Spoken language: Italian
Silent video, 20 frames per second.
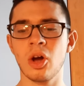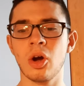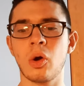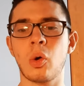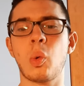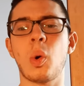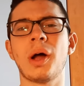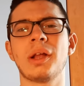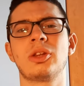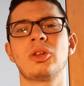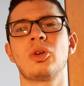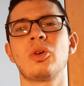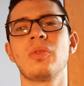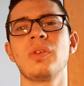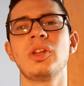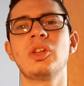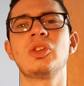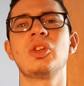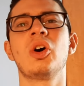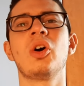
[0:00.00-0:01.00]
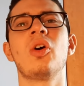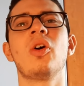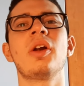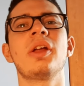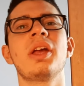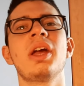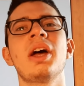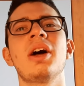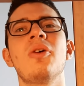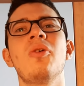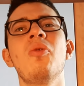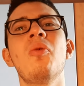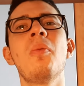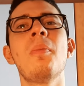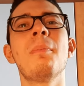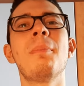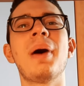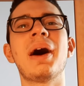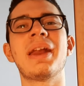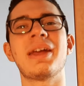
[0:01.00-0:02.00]
quattro vittorie,
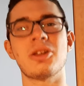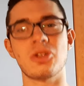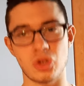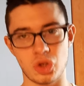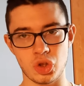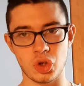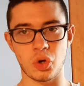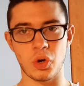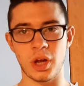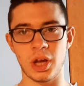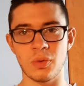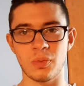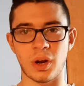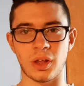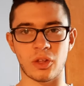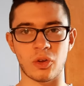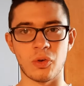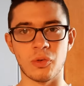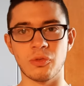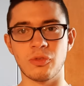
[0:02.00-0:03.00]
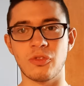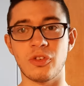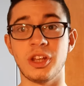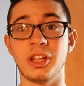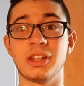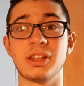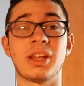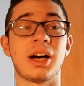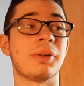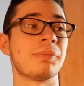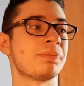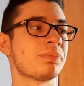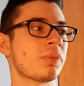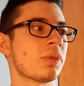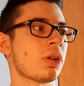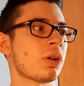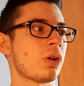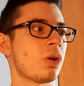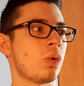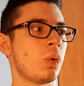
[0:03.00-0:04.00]
un pareggio e una sconfitta.
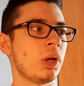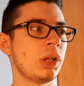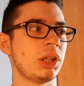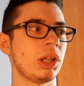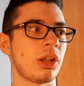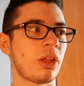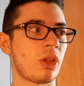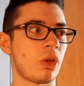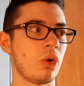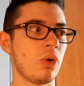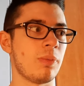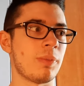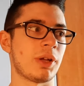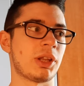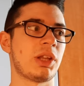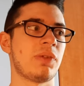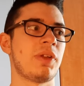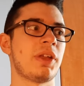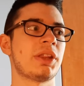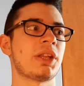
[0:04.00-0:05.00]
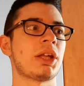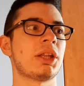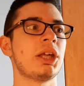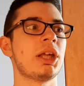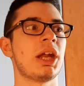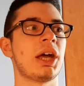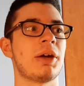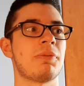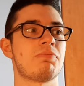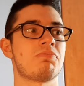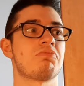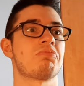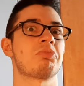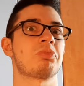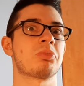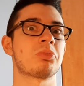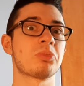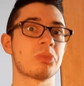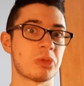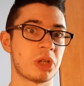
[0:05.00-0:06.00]
Quindi insomma ti viene da dire,
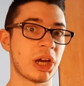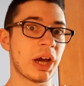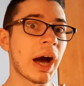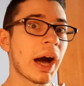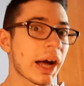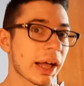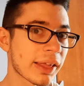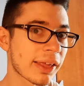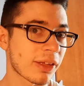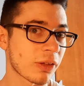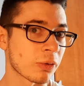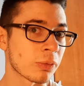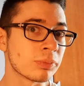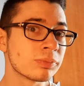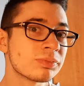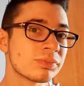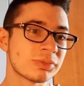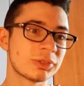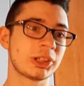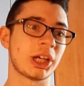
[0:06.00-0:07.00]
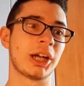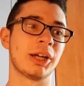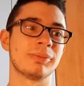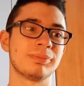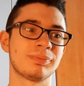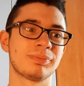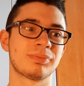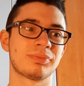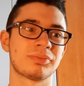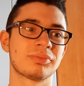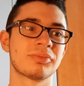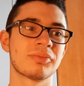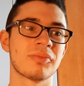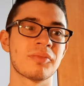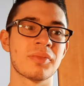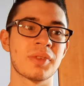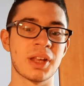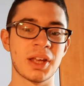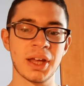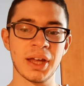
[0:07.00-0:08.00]
cazzo, cioè
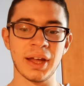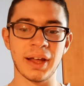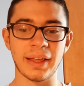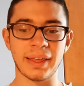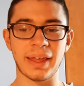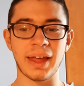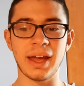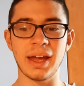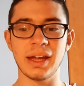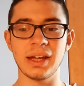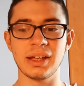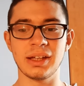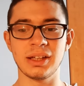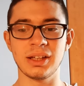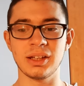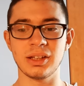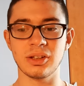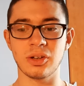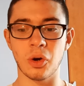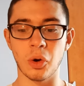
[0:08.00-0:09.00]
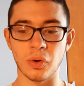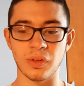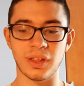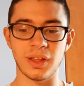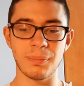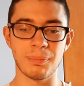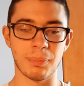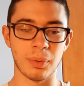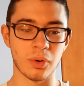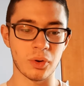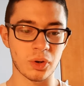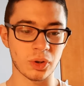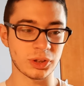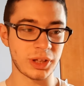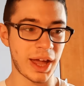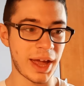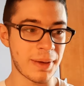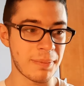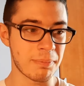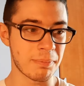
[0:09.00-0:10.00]
se in così poco
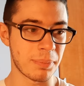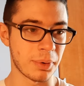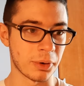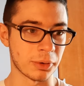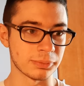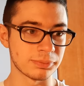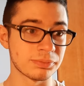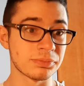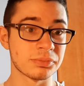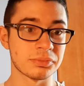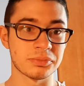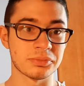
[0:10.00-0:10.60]
tempo